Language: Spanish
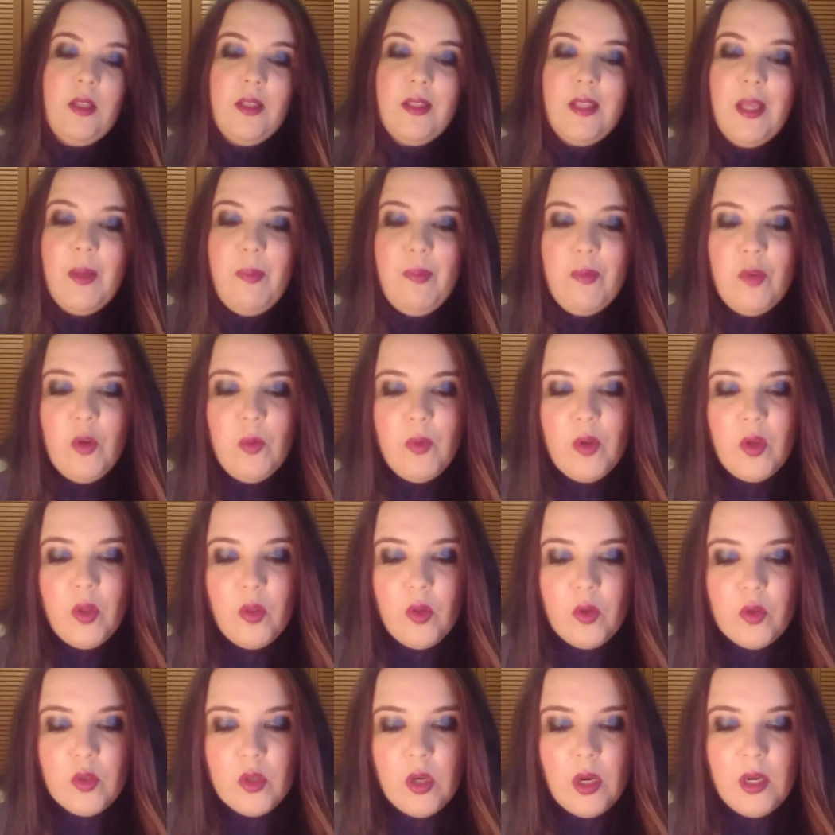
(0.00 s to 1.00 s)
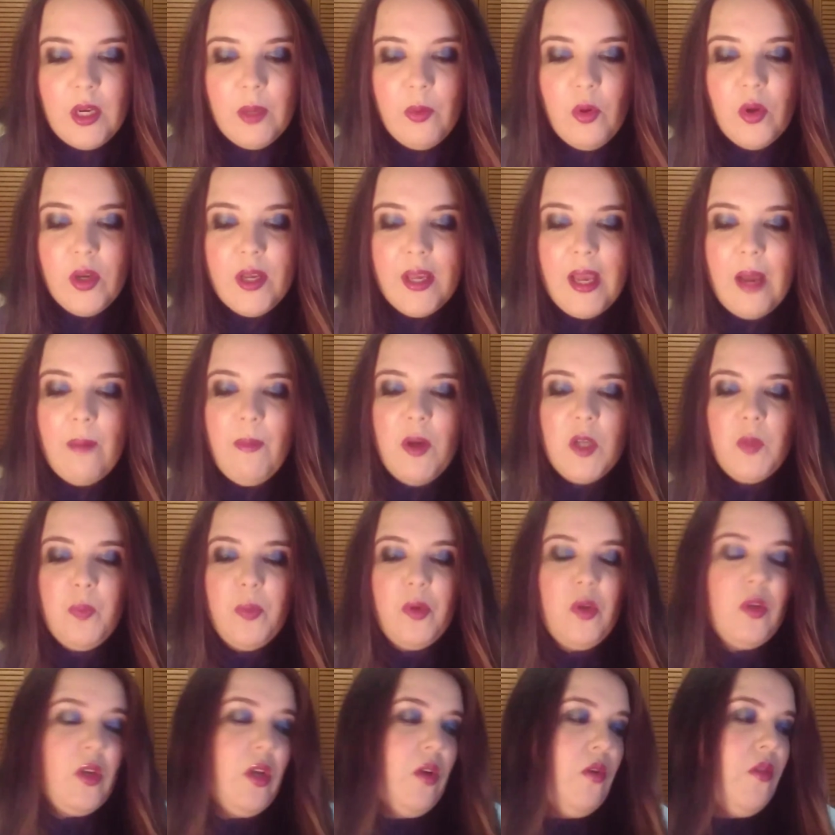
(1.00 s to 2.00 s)
Tip número 2. Libro que amas
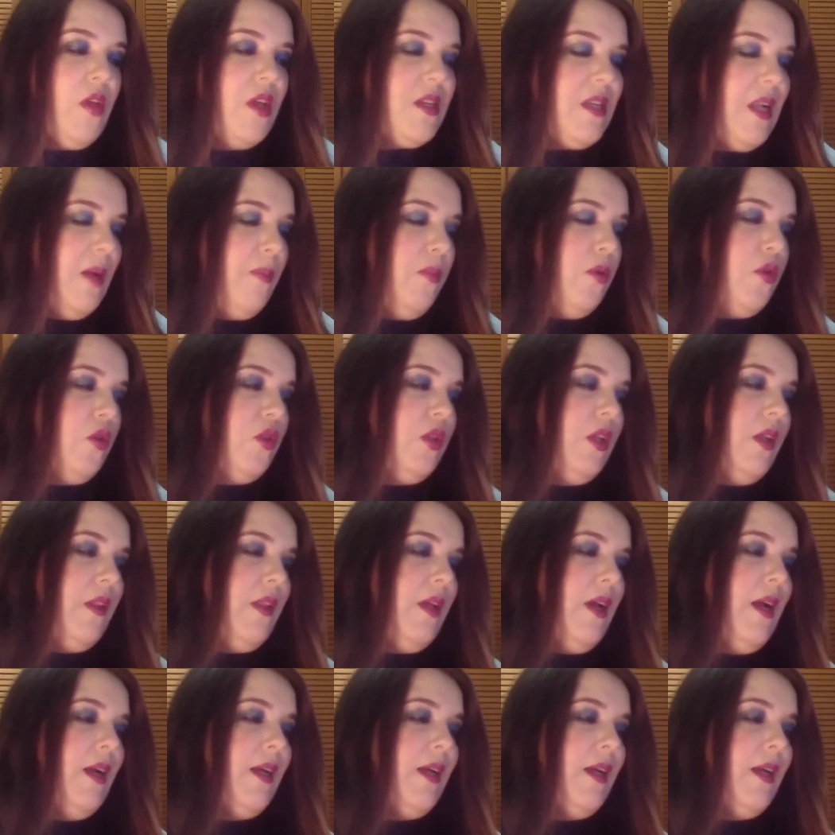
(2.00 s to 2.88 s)
pero que odias la portada.